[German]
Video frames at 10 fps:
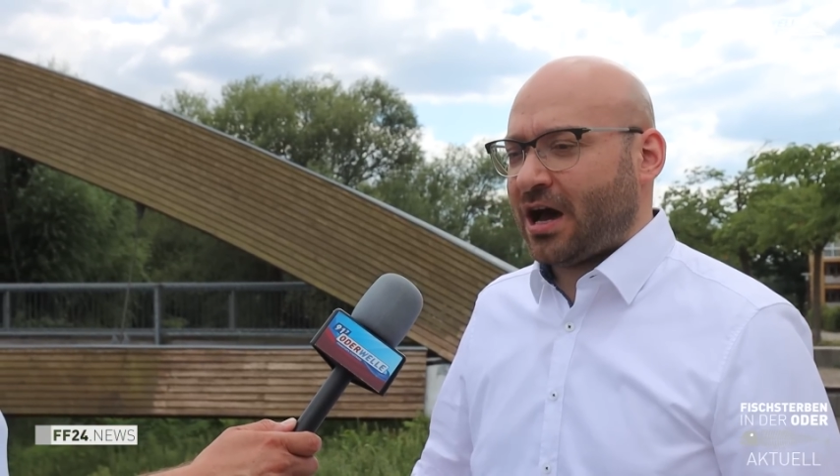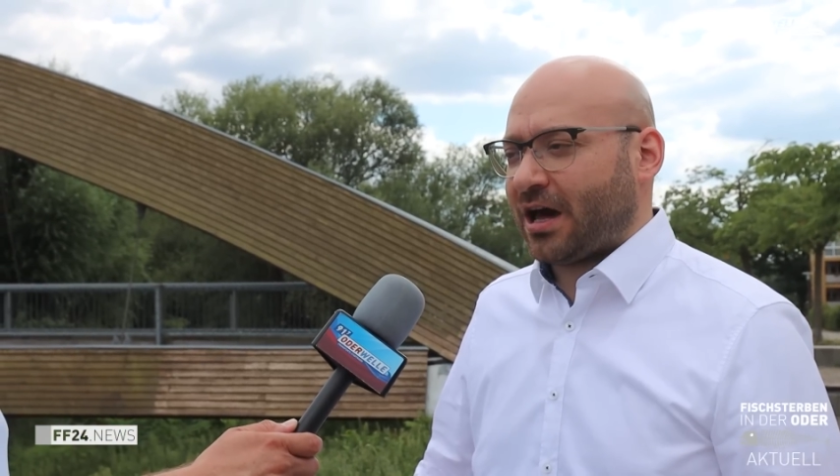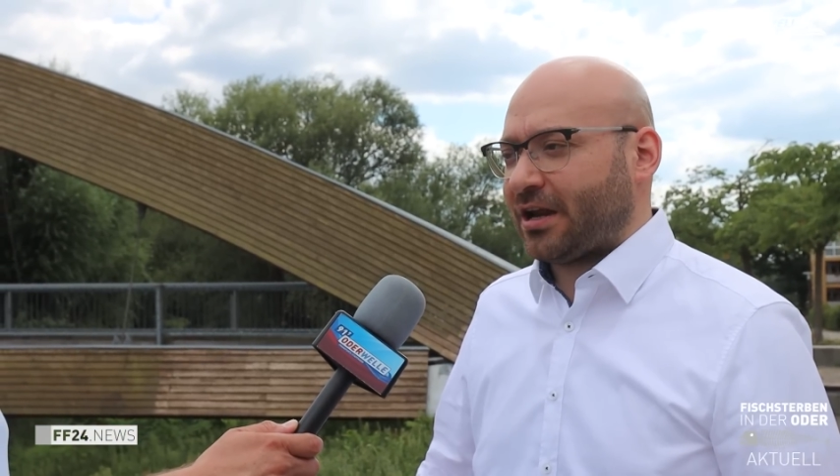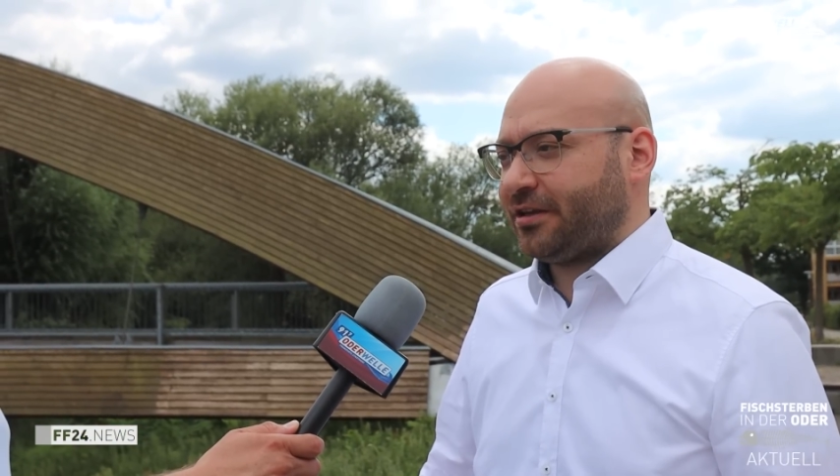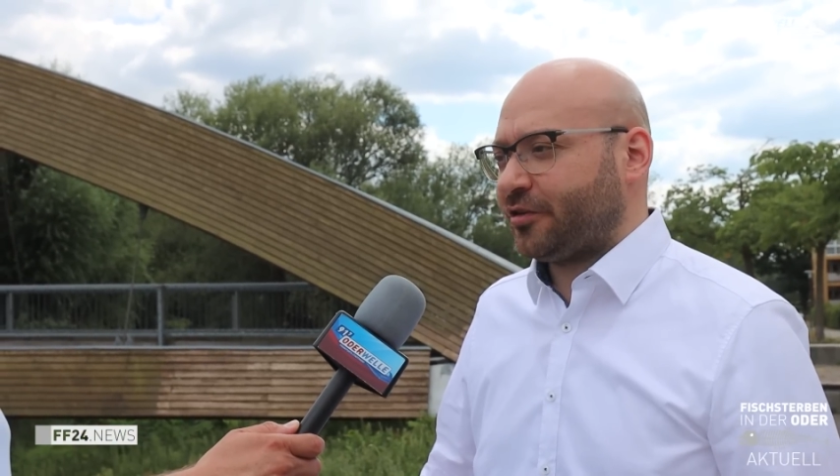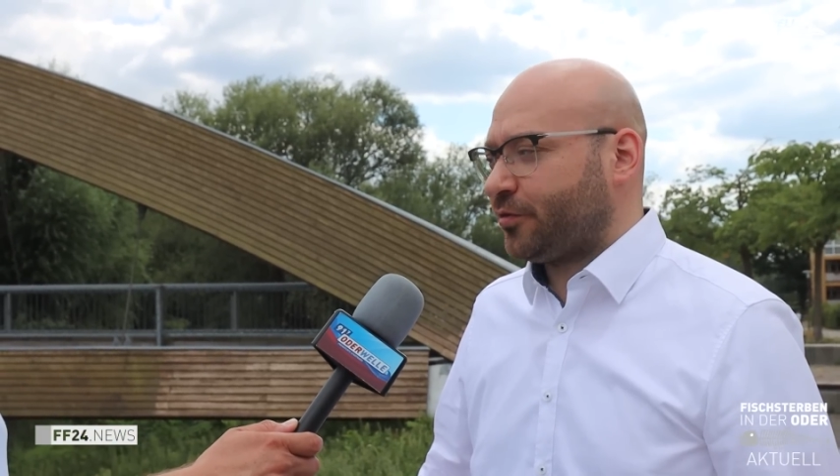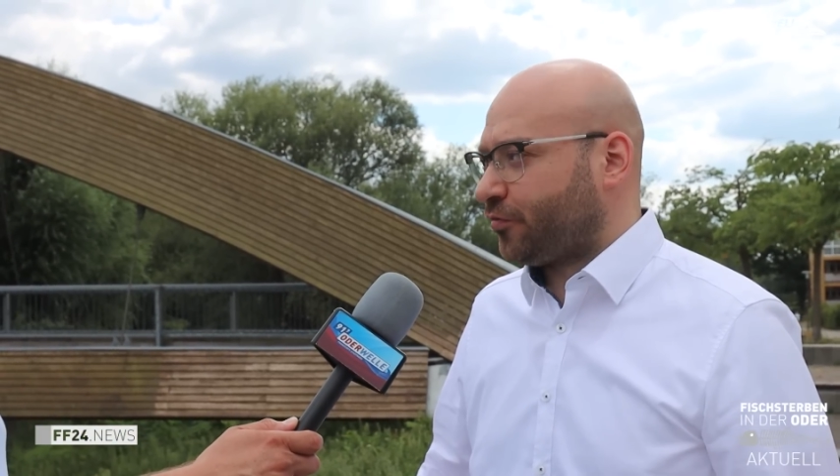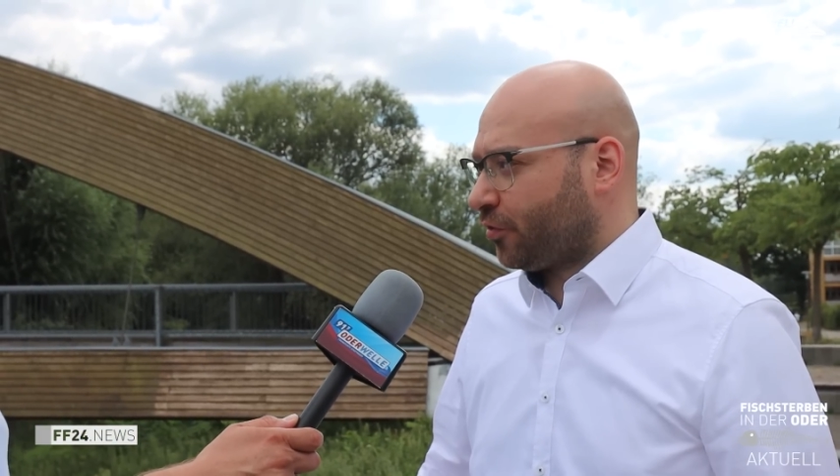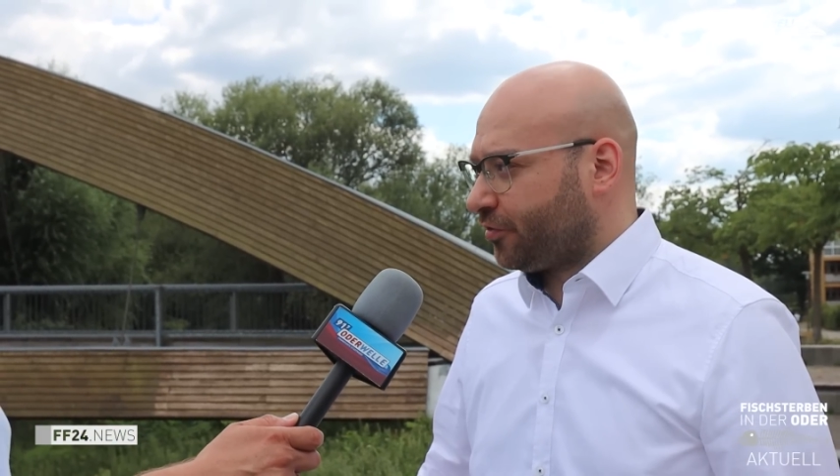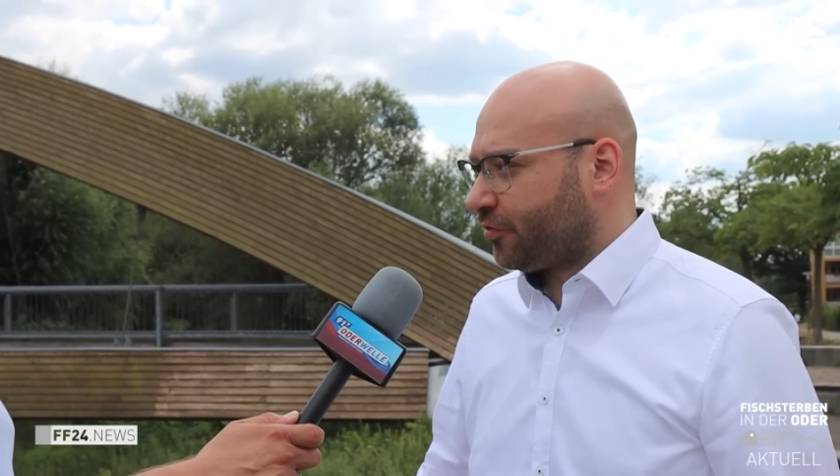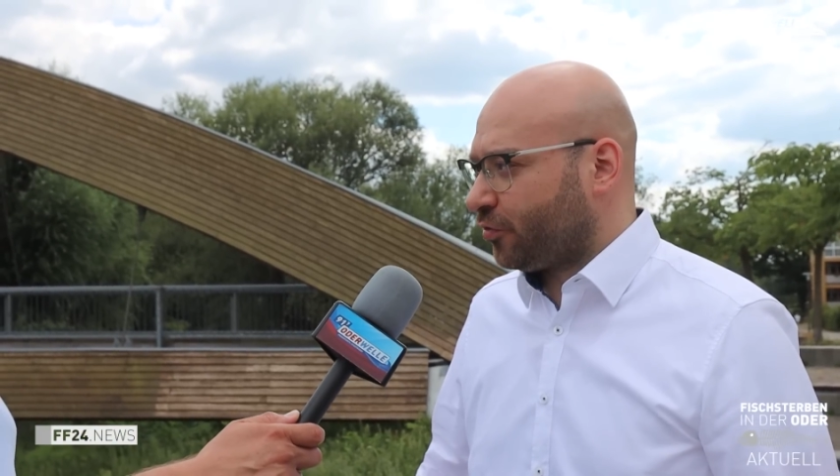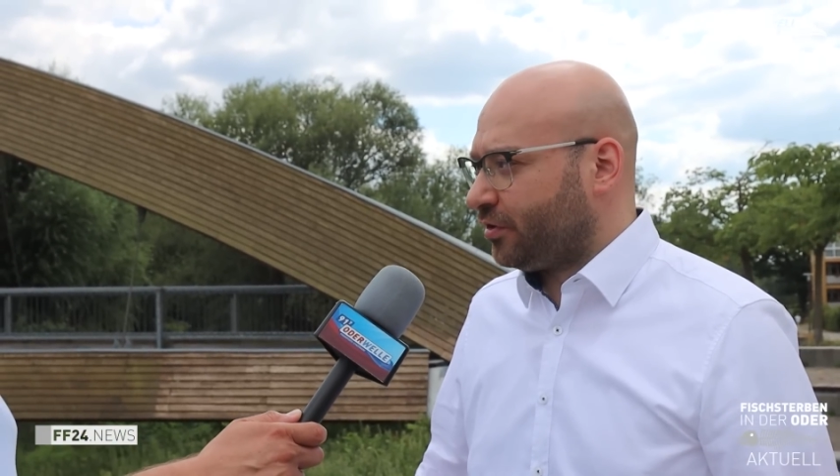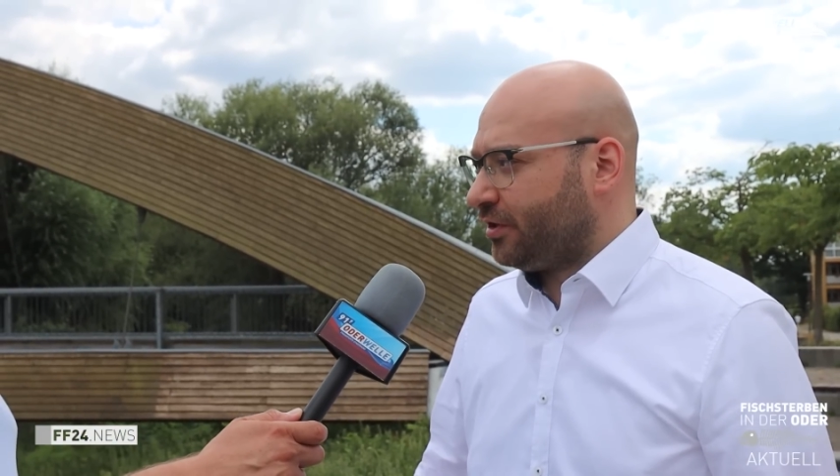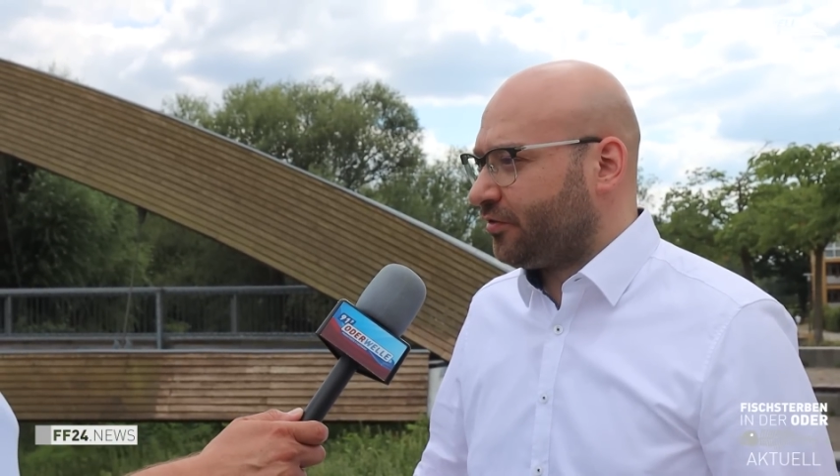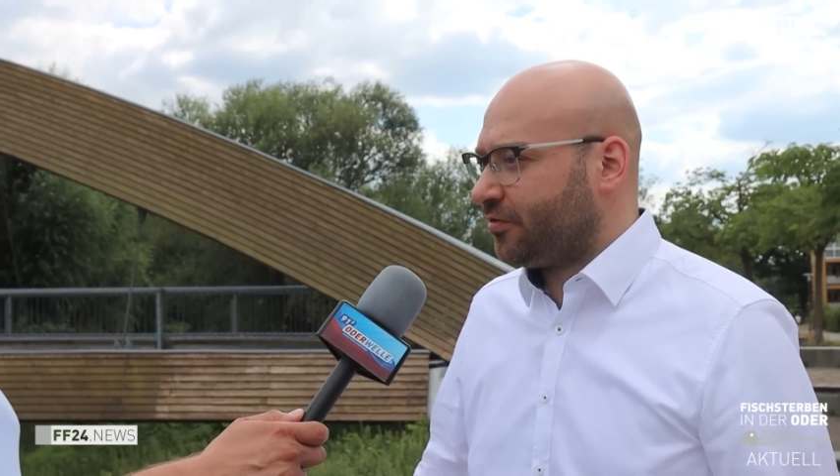Allerdings mit Vorsicht zu
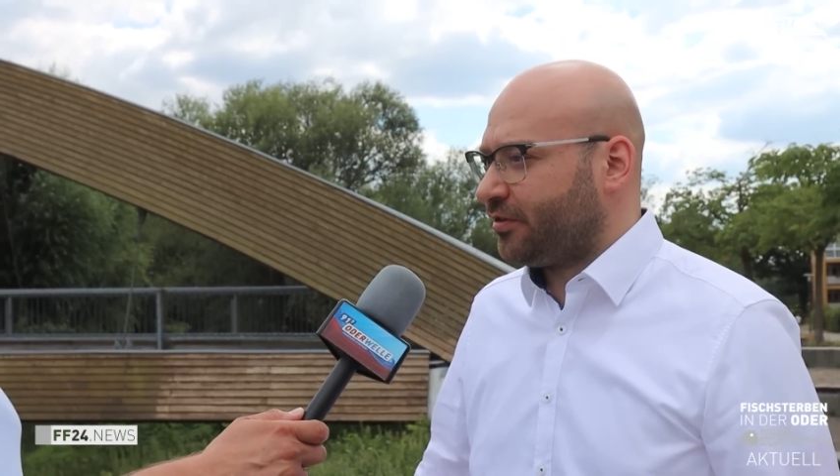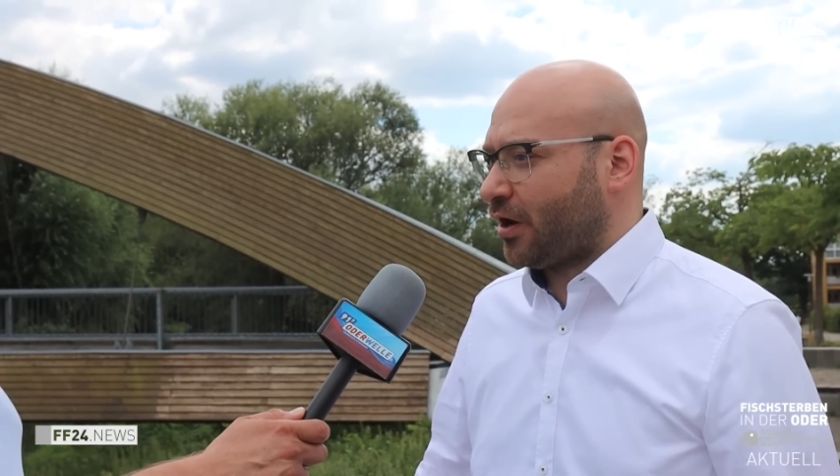genießen.